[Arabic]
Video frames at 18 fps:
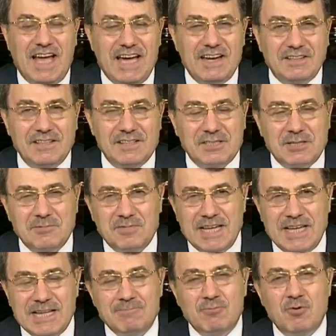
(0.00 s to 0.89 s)
حالة
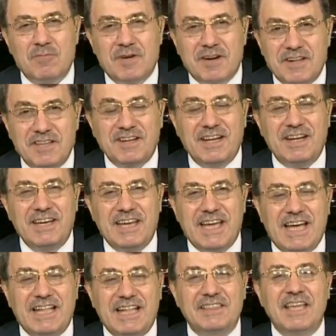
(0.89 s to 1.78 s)
استبداد مبررا
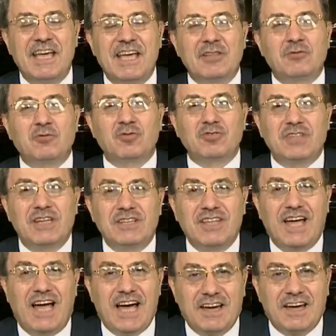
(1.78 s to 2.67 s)
لأن
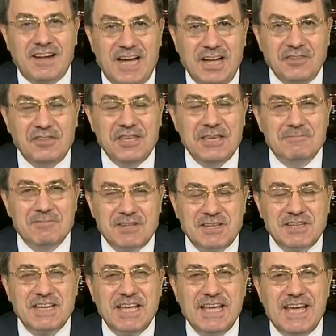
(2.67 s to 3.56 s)
تقتطع أراضي
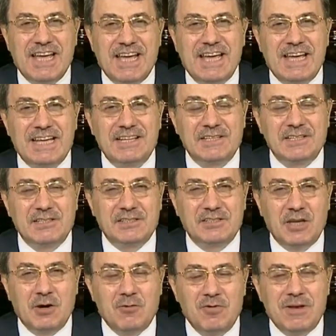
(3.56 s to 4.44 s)
من آه،
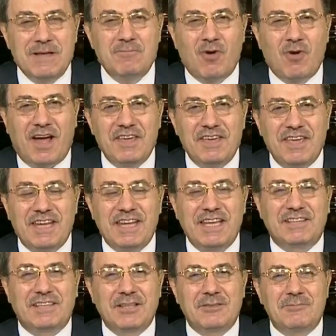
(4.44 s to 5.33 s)
دولة
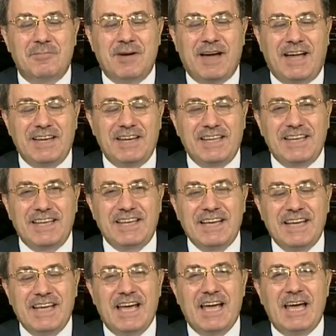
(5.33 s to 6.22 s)
معينة تتبع
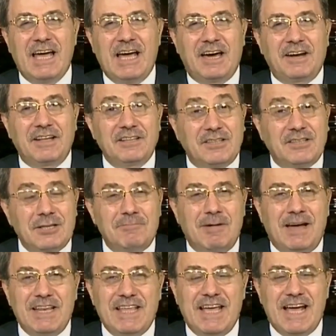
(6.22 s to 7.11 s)
لأراضي آه،
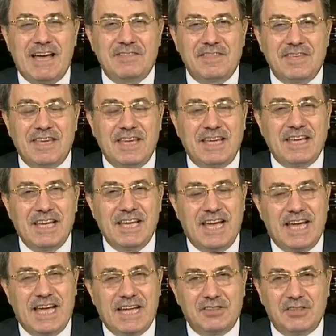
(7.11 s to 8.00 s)
تتبع لهذه
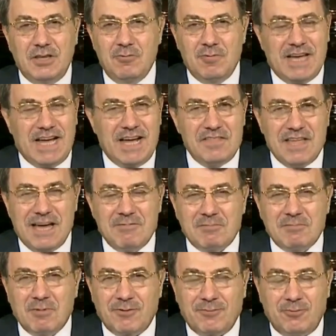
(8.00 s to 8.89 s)
آه، الدولة هذا
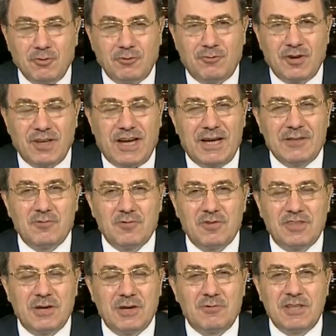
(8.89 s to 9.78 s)
أمر مرفوض في القانون
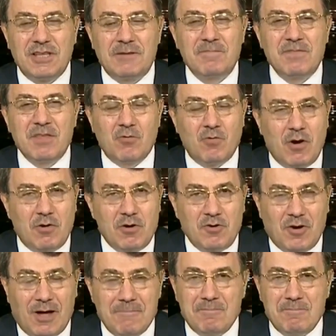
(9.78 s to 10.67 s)
الدولي وهو
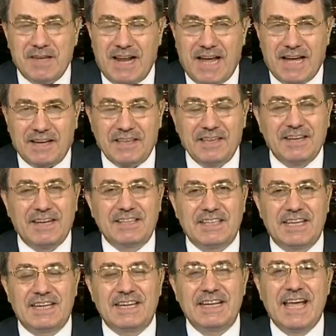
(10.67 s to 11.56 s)
نعم. يعبر
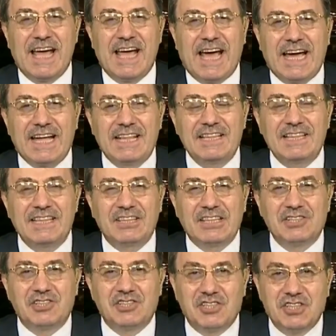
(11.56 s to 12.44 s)
حقيقة عن
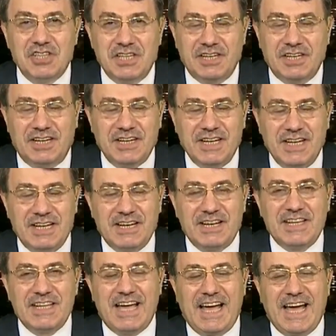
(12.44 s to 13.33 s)
تشجيع
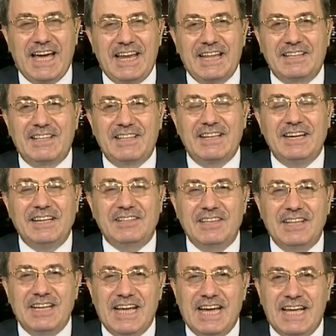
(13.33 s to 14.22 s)
لحالة
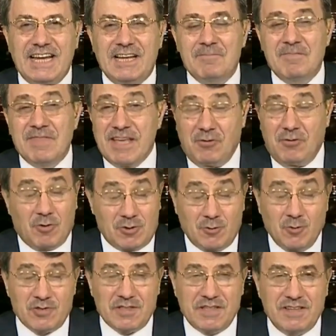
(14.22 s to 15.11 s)
الاحتلال
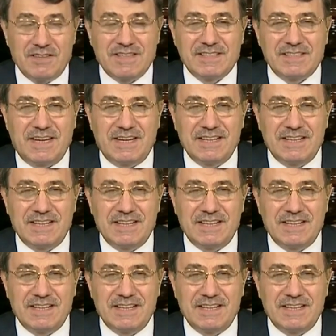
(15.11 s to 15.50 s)
خصوصا إذا